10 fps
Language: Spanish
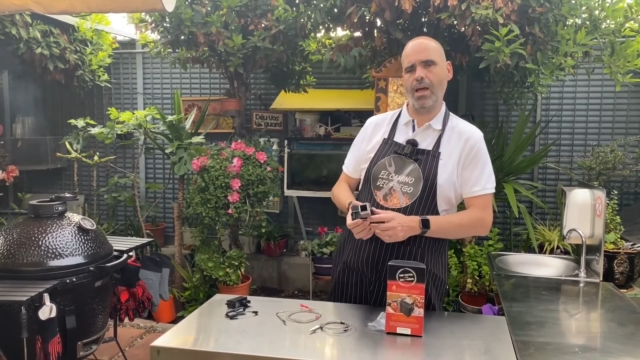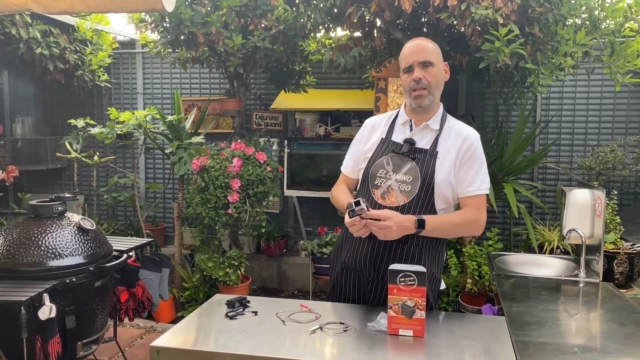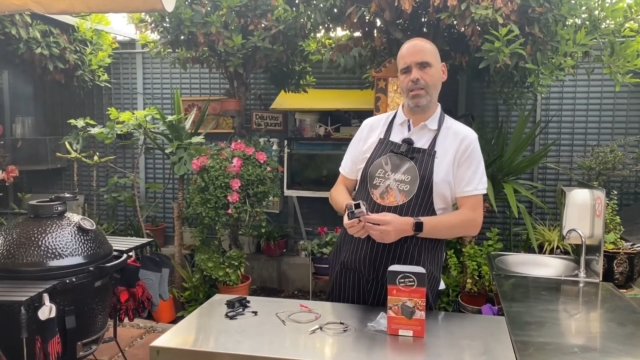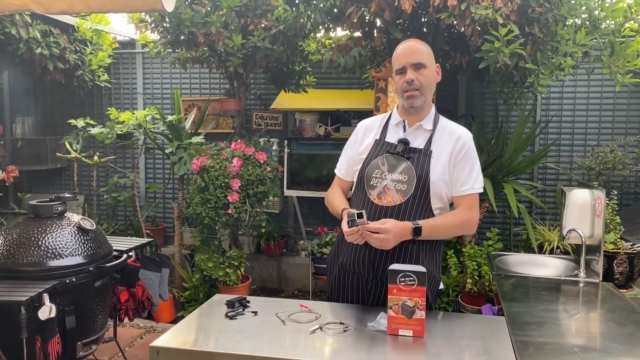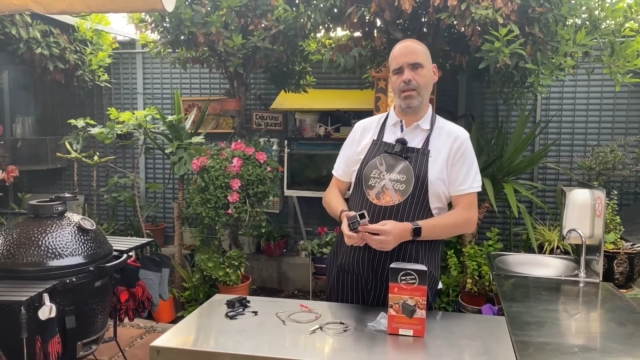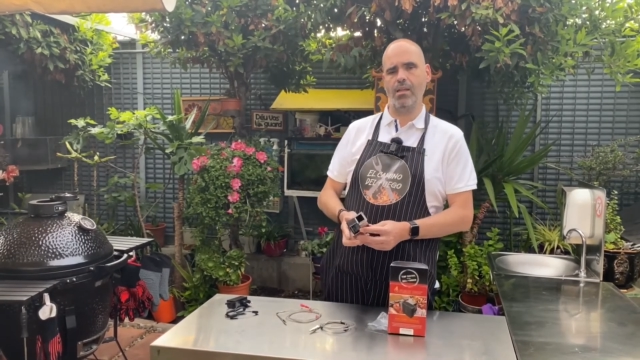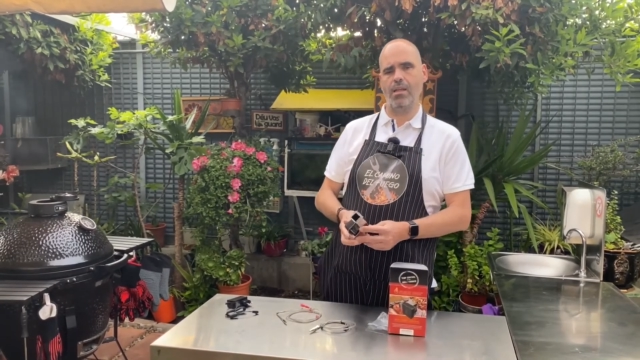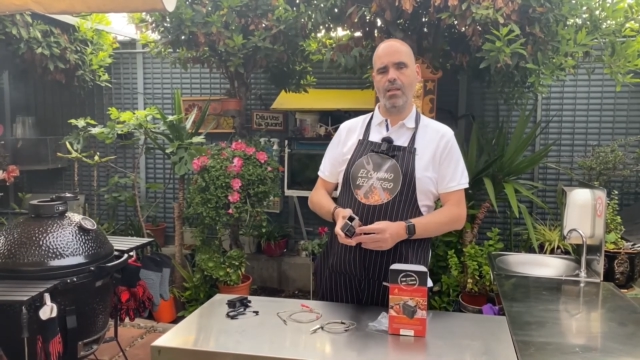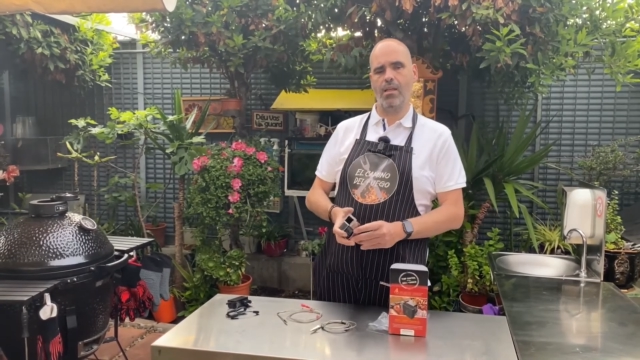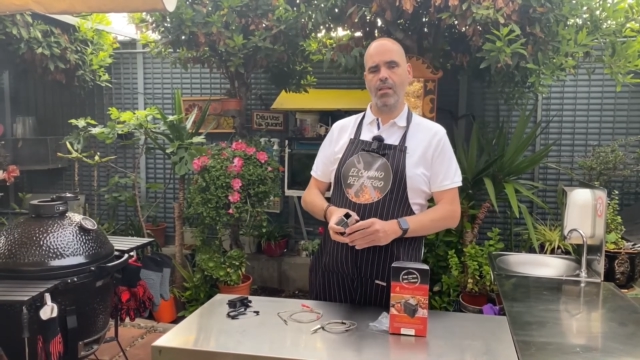Alexa.
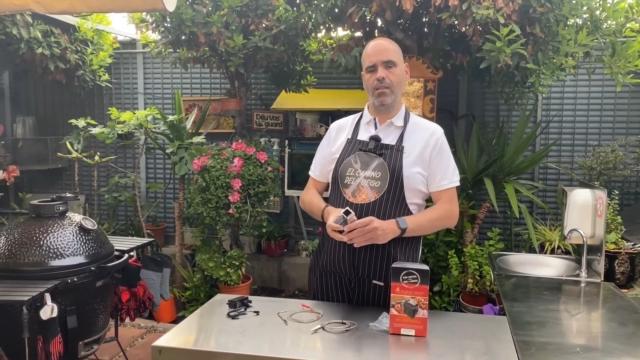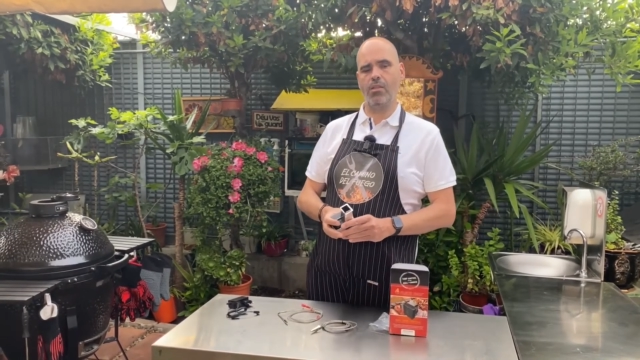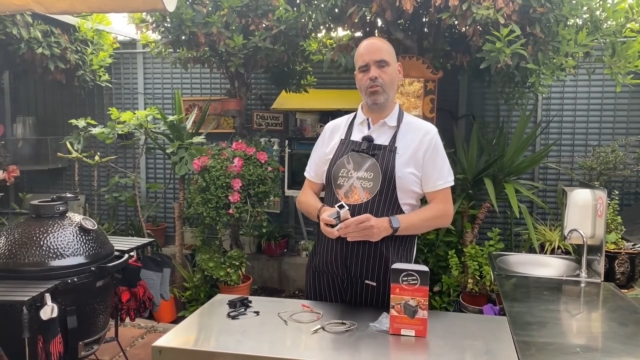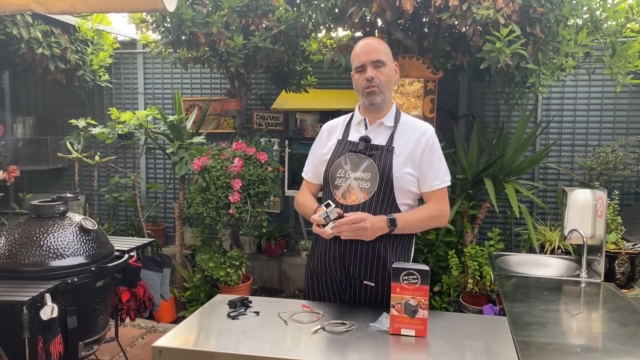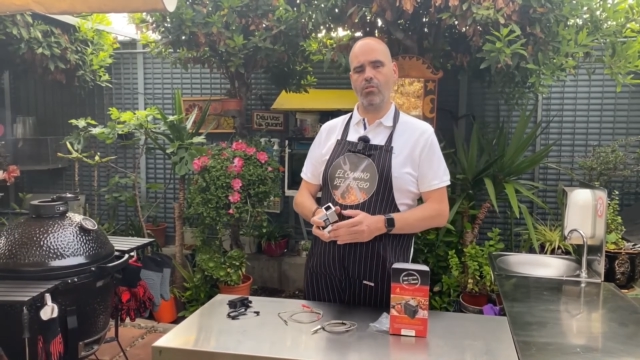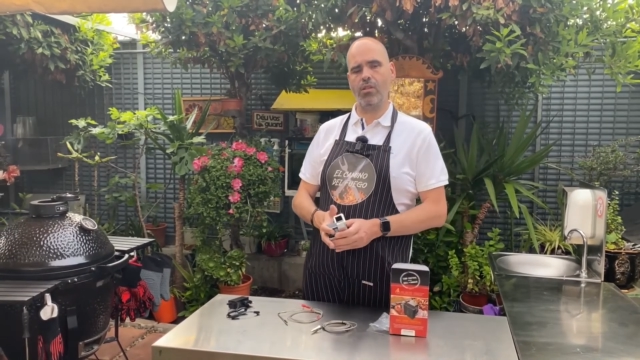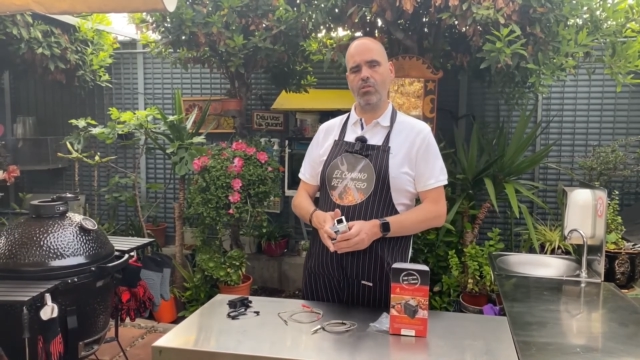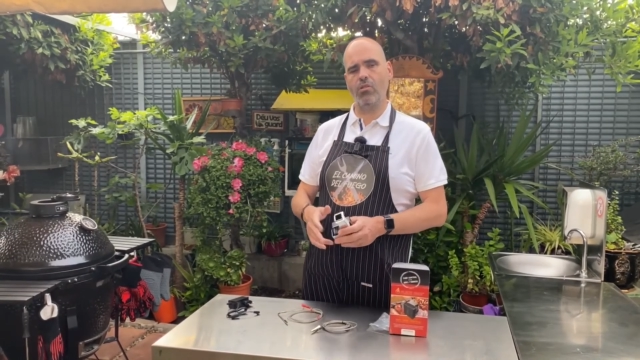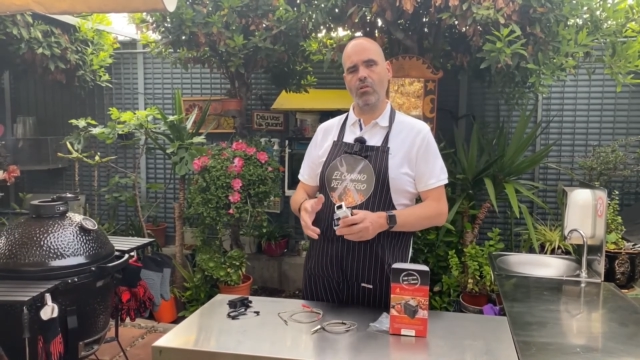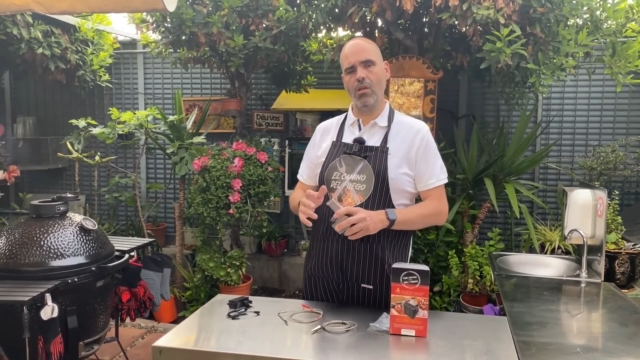Dicho todo
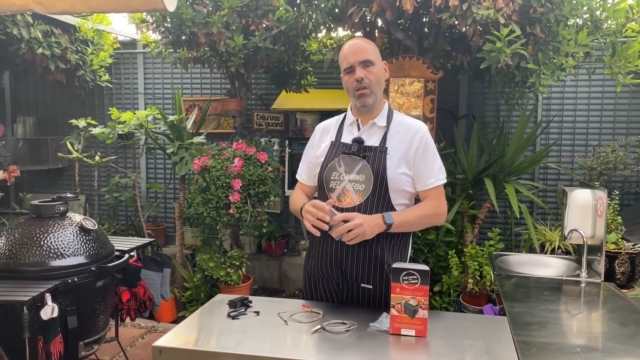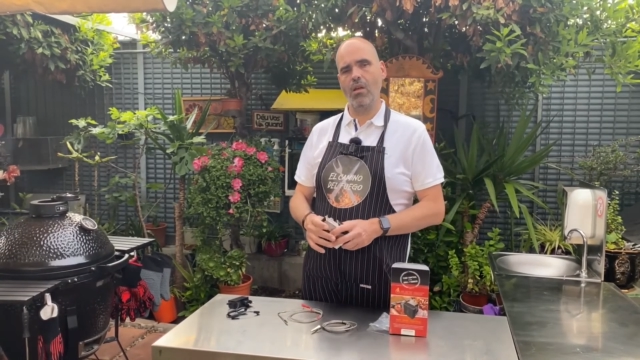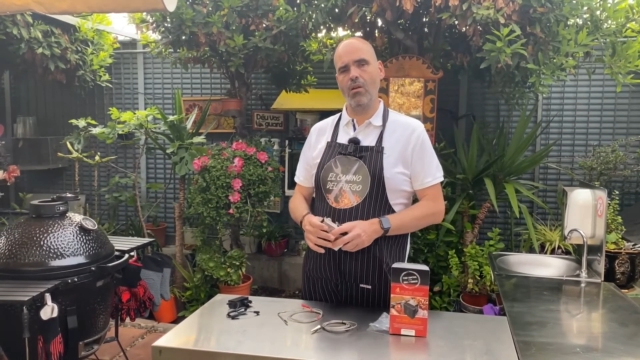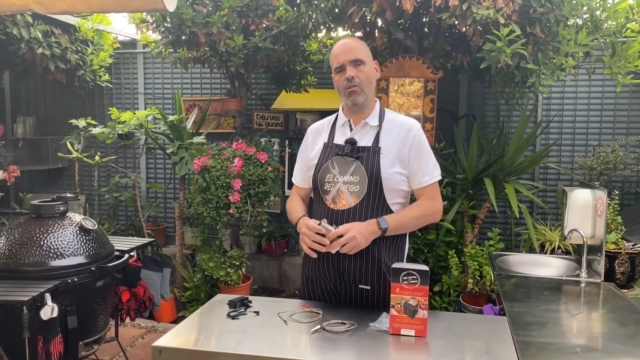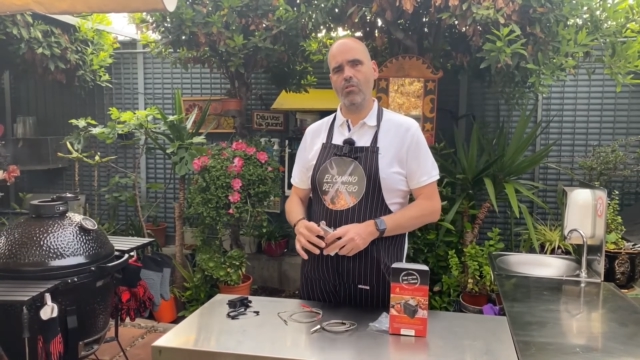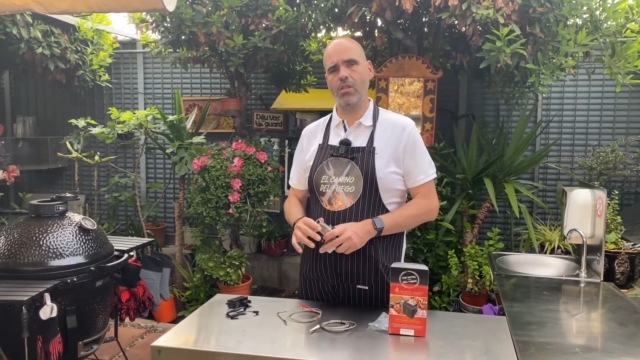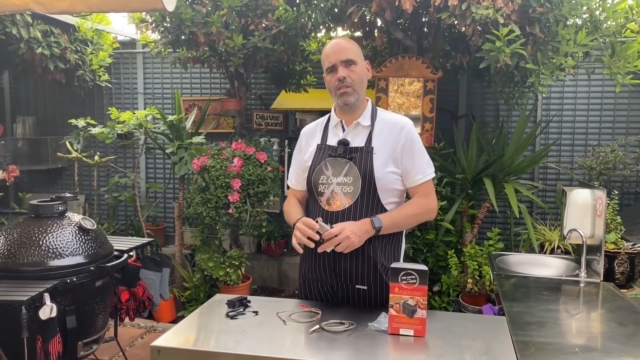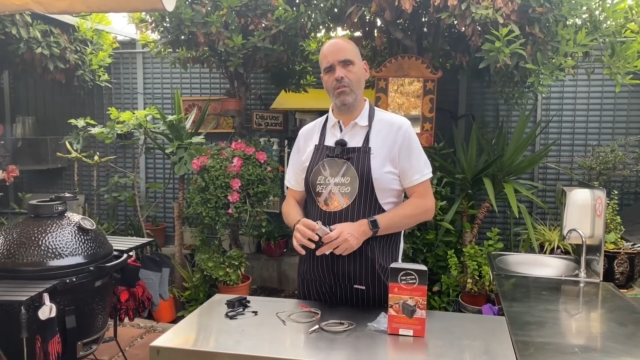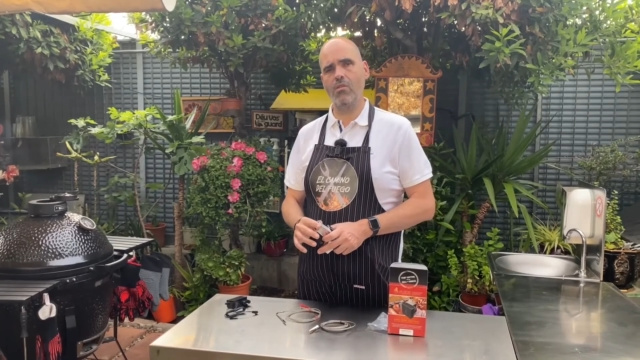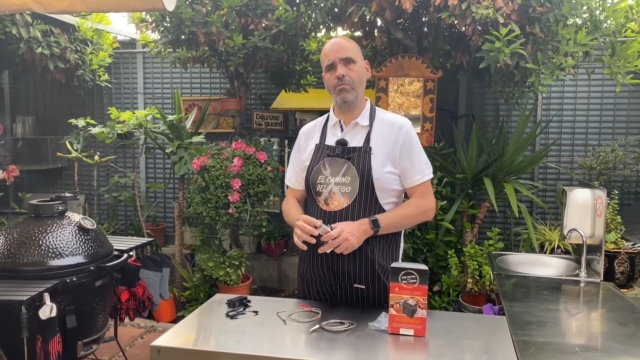esto, os
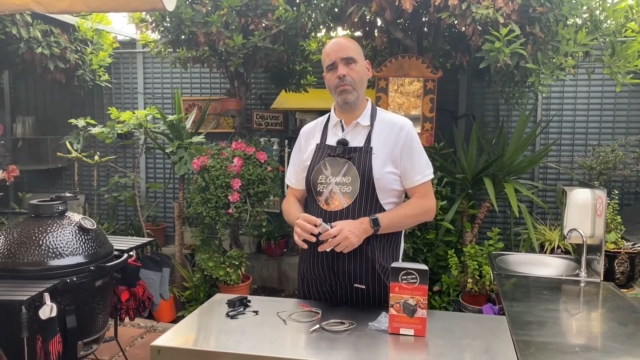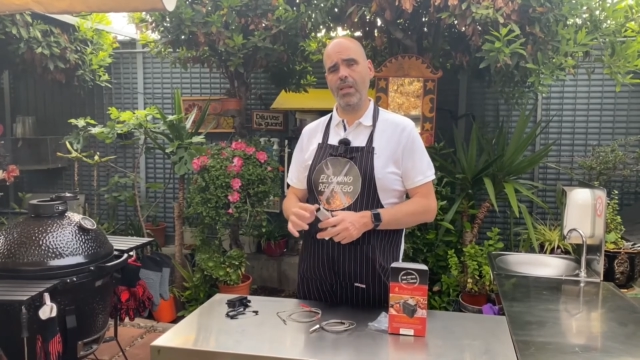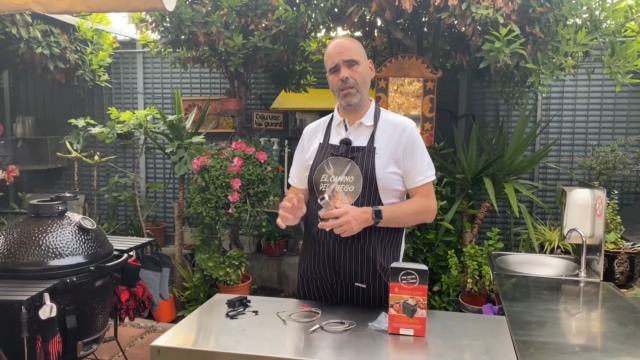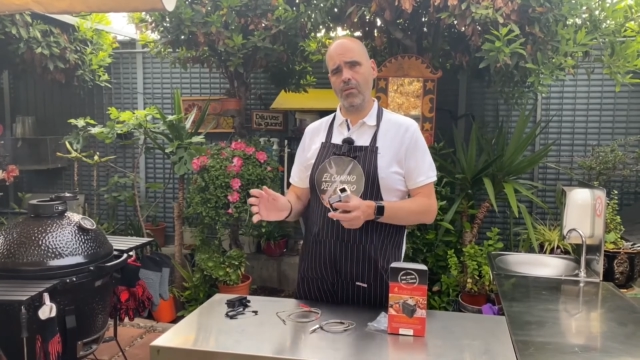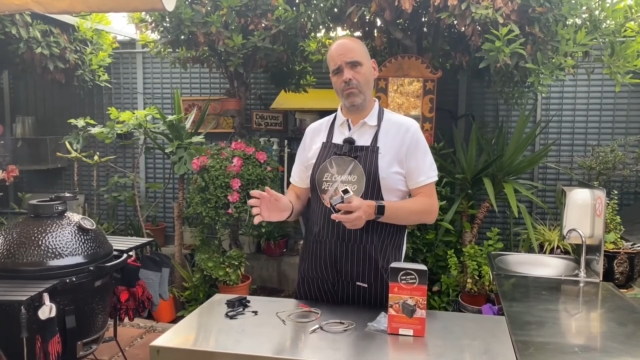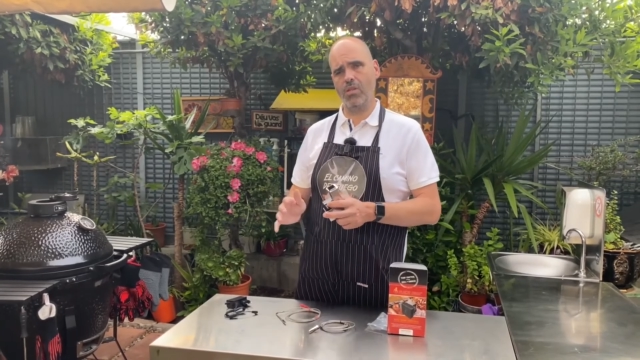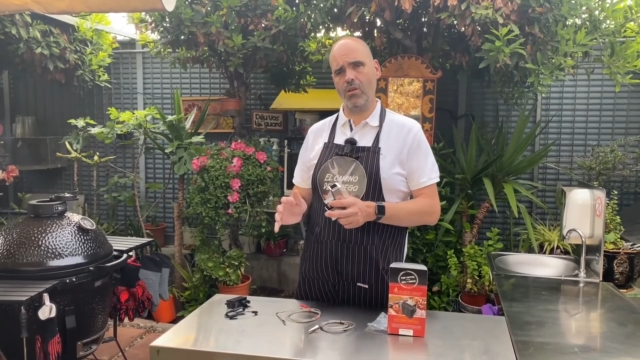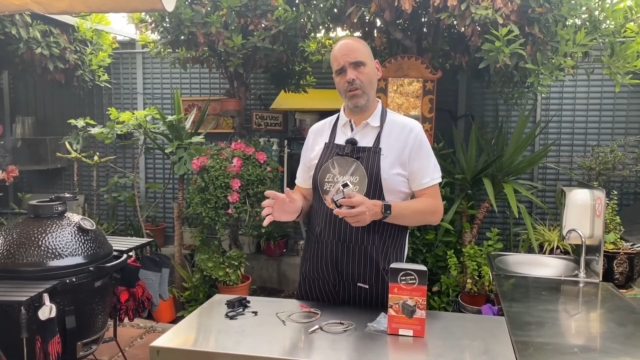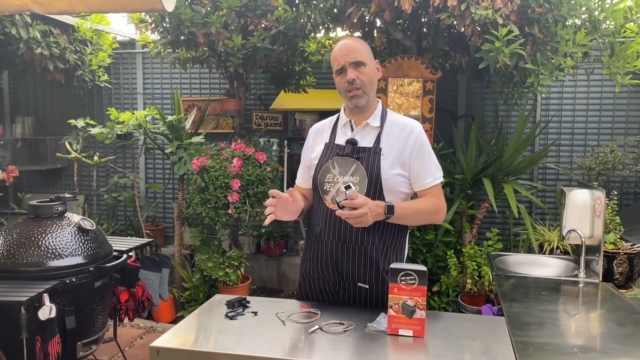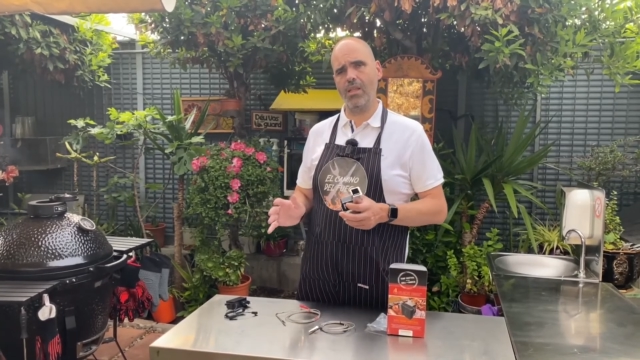enseño un pelín cómo se
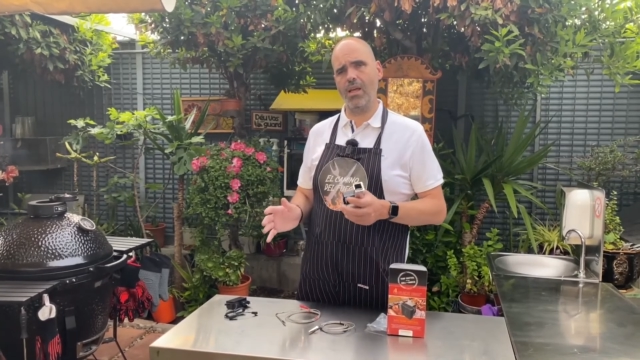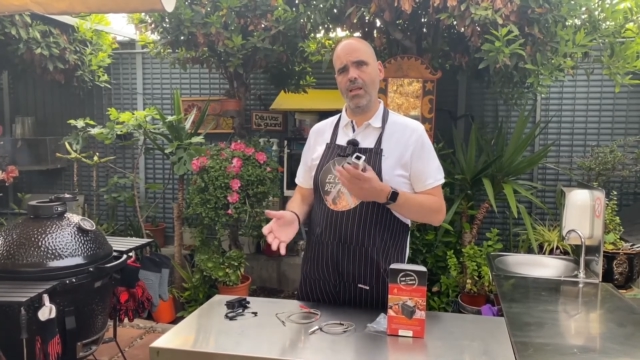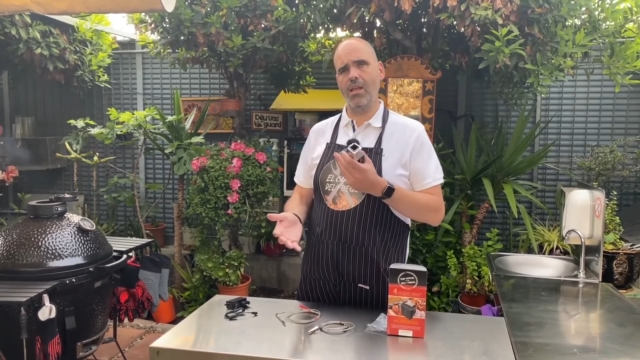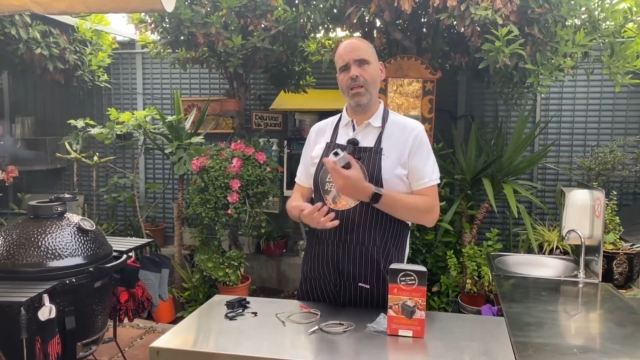conecta